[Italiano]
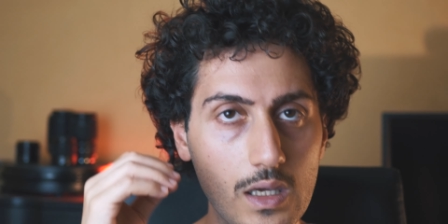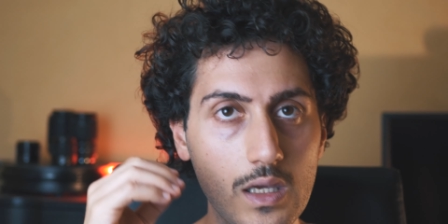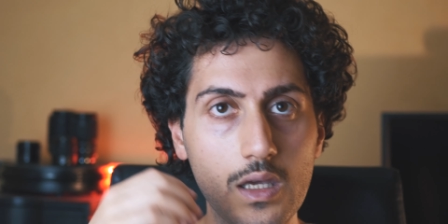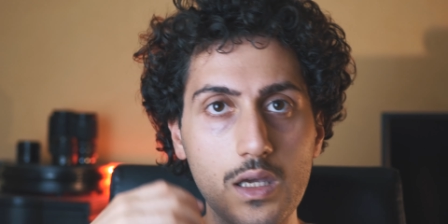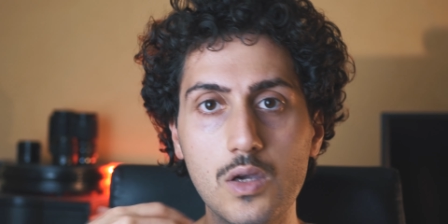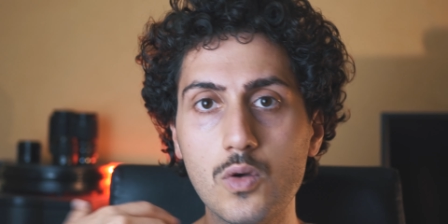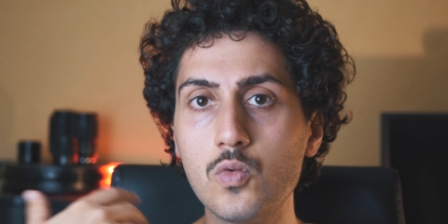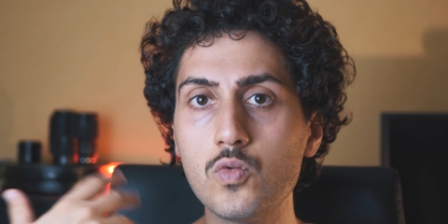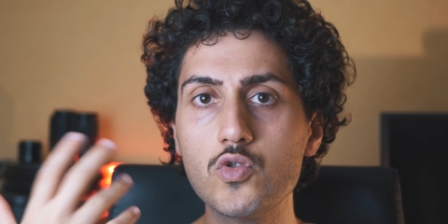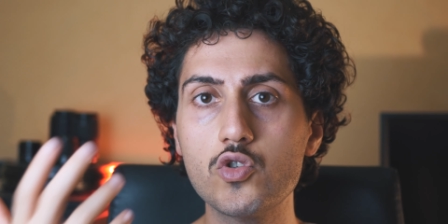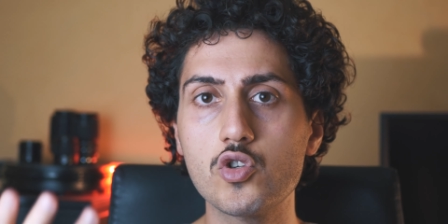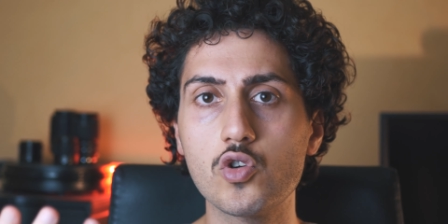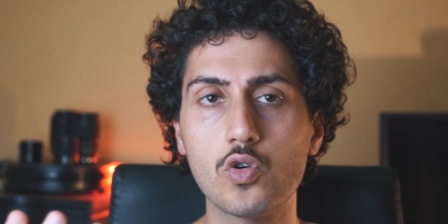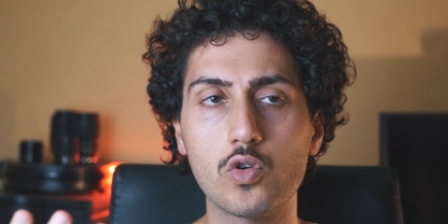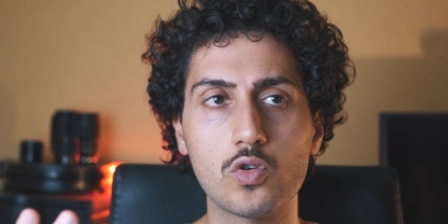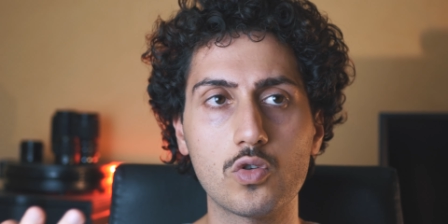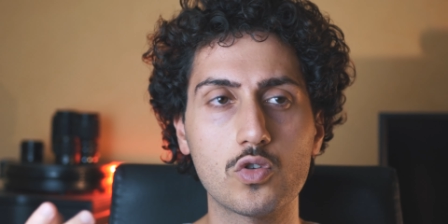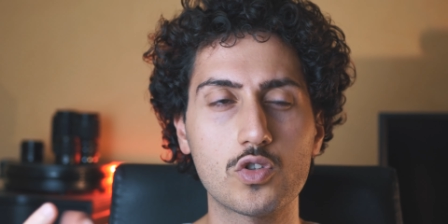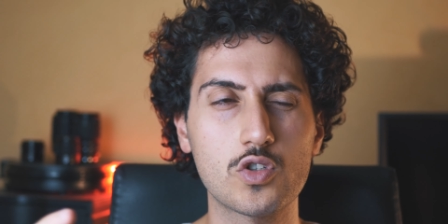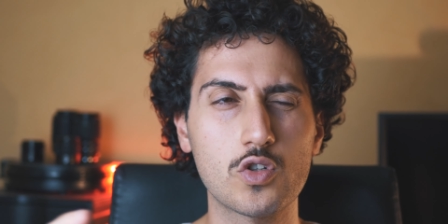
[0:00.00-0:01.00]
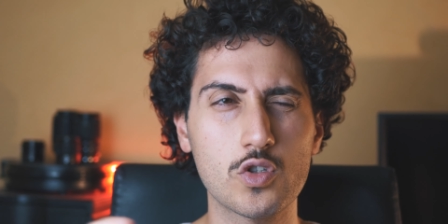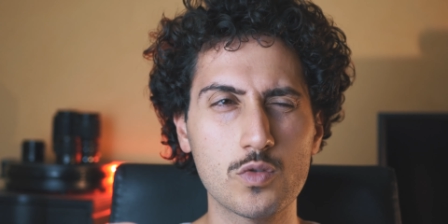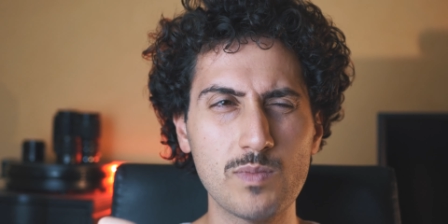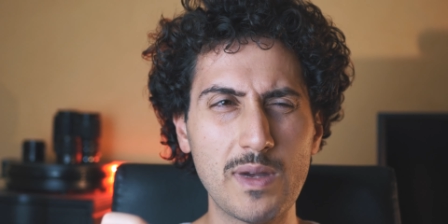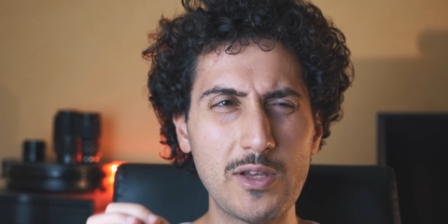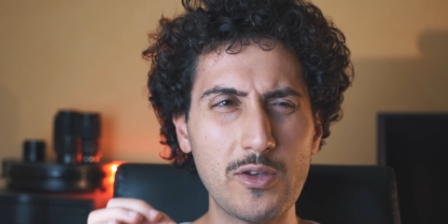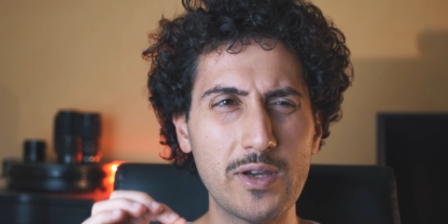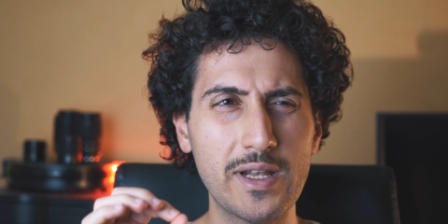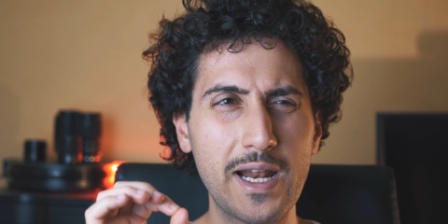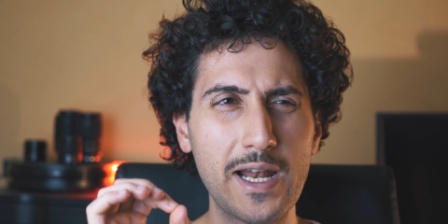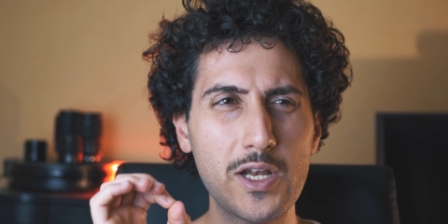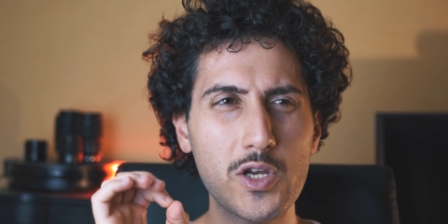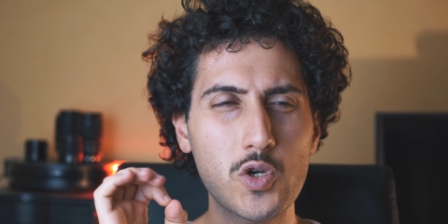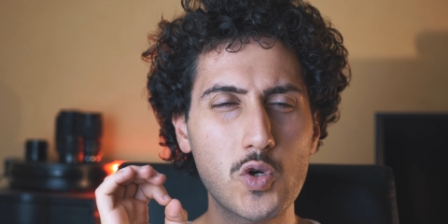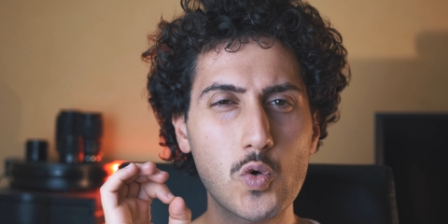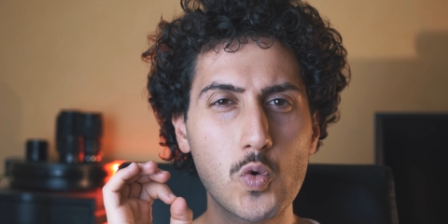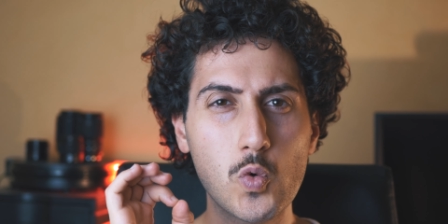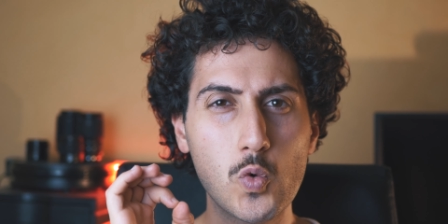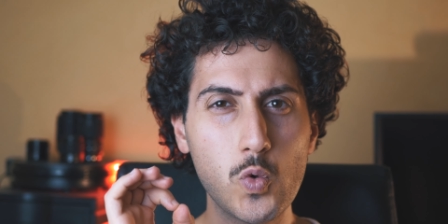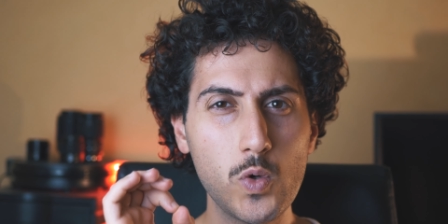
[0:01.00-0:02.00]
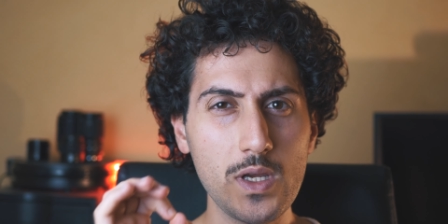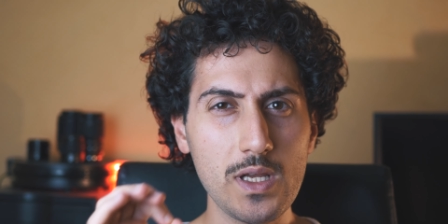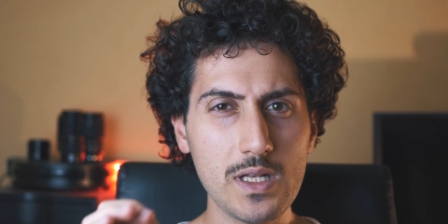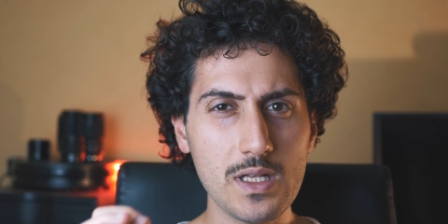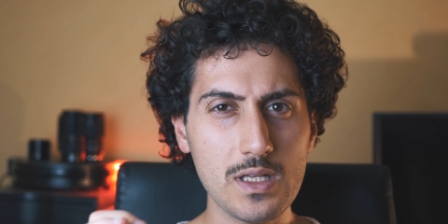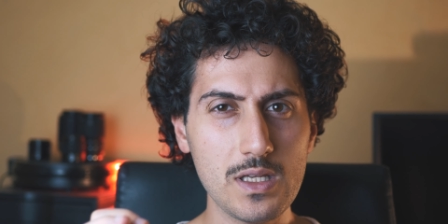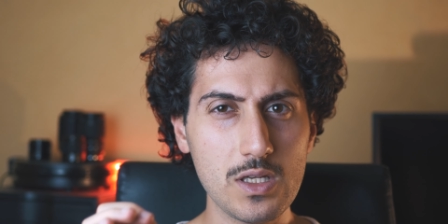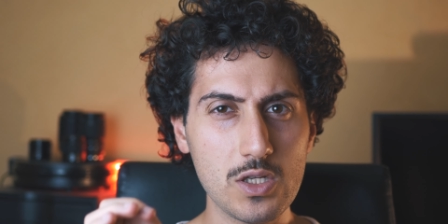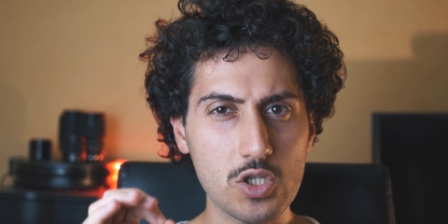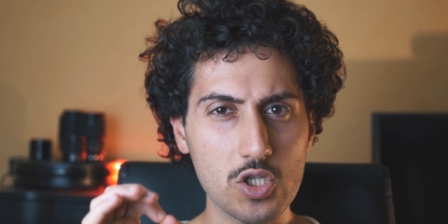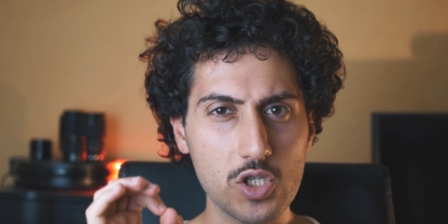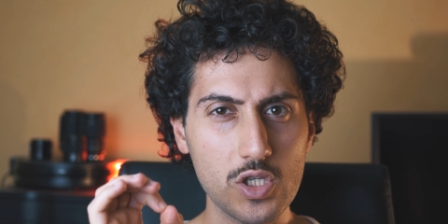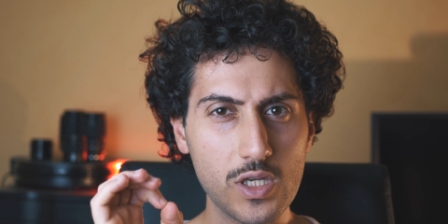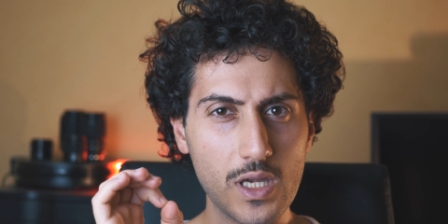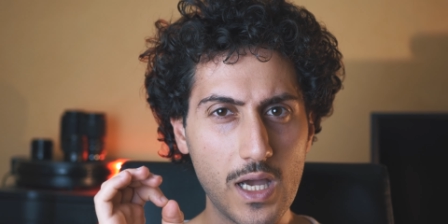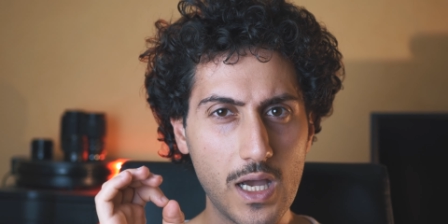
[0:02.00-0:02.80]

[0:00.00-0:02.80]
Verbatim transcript: E un giorno, se non sbaglio, era il 15